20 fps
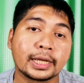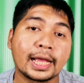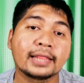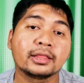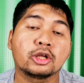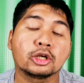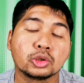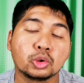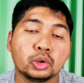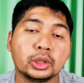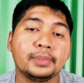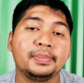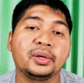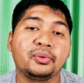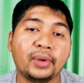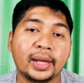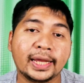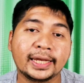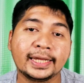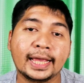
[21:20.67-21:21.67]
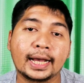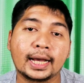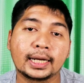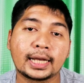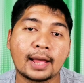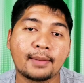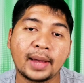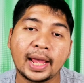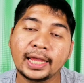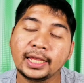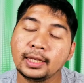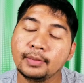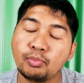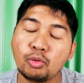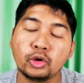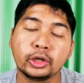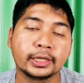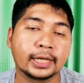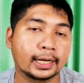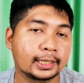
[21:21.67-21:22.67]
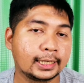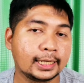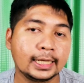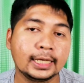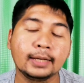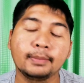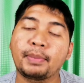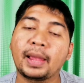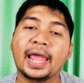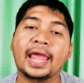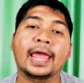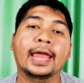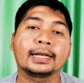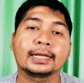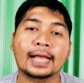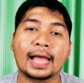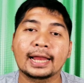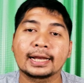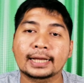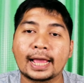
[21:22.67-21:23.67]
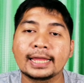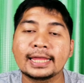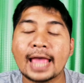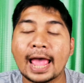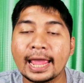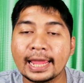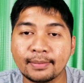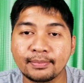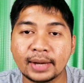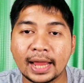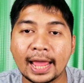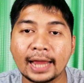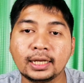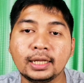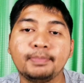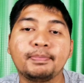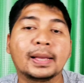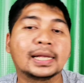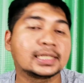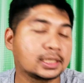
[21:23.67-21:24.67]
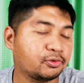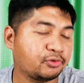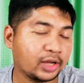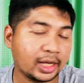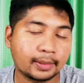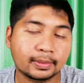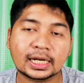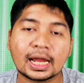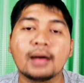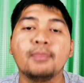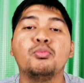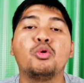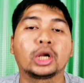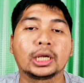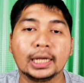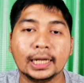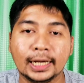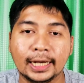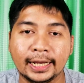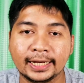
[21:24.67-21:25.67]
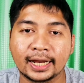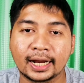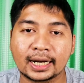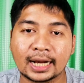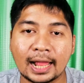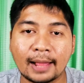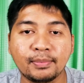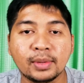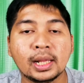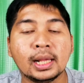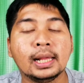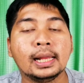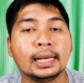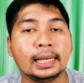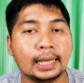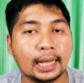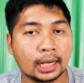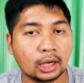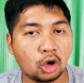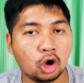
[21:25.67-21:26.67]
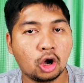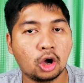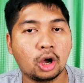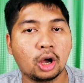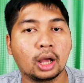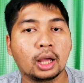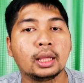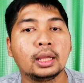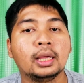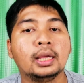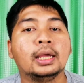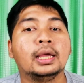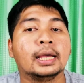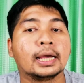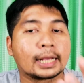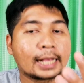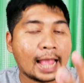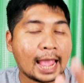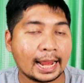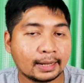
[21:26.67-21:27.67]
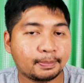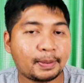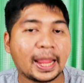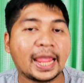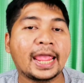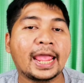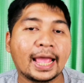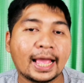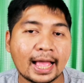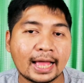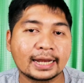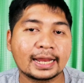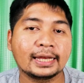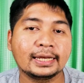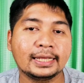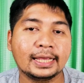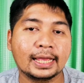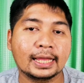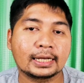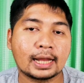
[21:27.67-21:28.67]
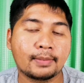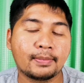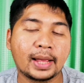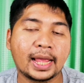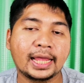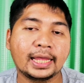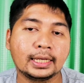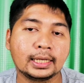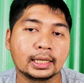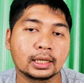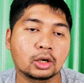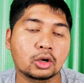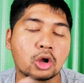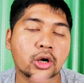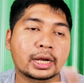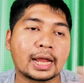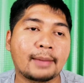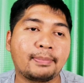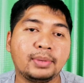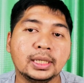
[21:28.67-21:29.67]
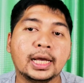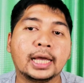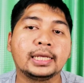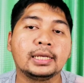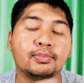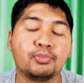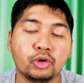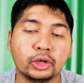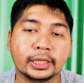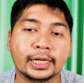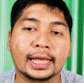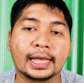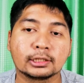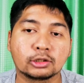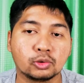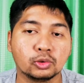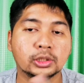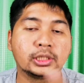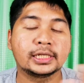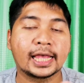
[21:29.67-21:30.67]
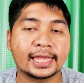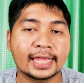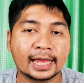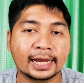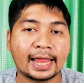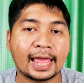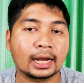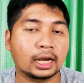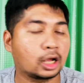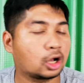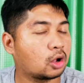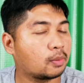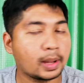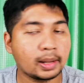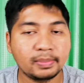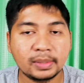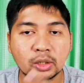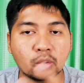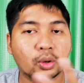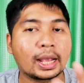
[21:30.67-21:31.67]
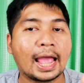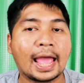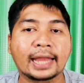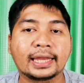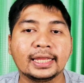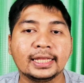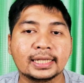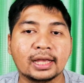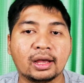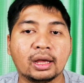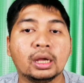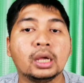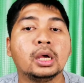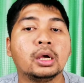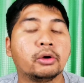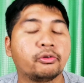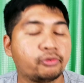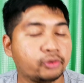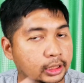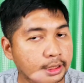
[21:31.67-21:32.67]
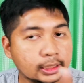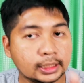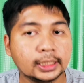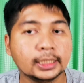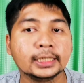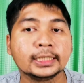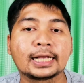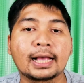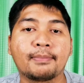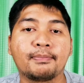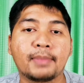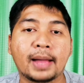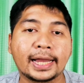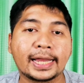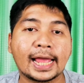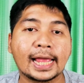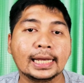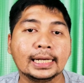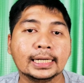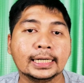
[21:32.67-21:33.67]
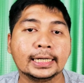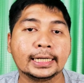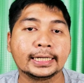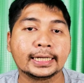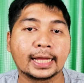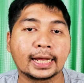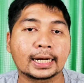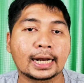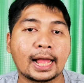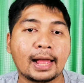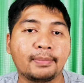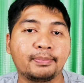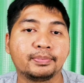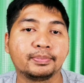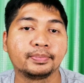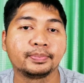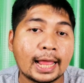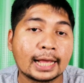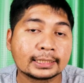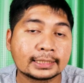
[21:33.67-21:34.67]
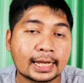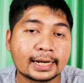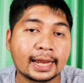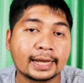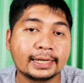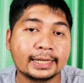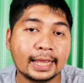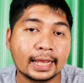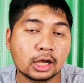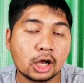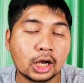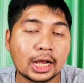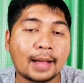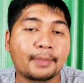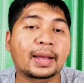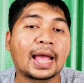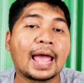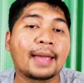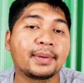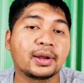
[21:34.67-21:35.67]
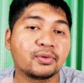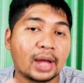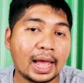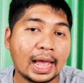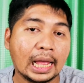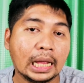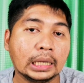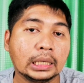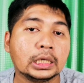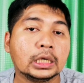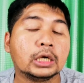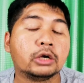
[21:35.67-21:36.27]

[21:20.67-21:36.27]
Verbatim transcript: ผลการต่อสู้ที่มิดเวย์เนี่ยก็ทำให้ญี่ปุ่นเนี่ยทิ้งแผนการขยายอำนาจที่แปซิฟิกทั้งหมดเลยนะครับแล้วก็การแพ้ครั้งนั้นเนี่ยทำให้กองทัพเรือญี่ปุ่นเนี่ยสูญเสียอย่างหนักแล้วก็ไม่มีโอกาสที่จะฟื้นคืนกลับมาได้เลยนะครับและหลังจากนั้นเนี่ยก็กลับกลายเป็นว่า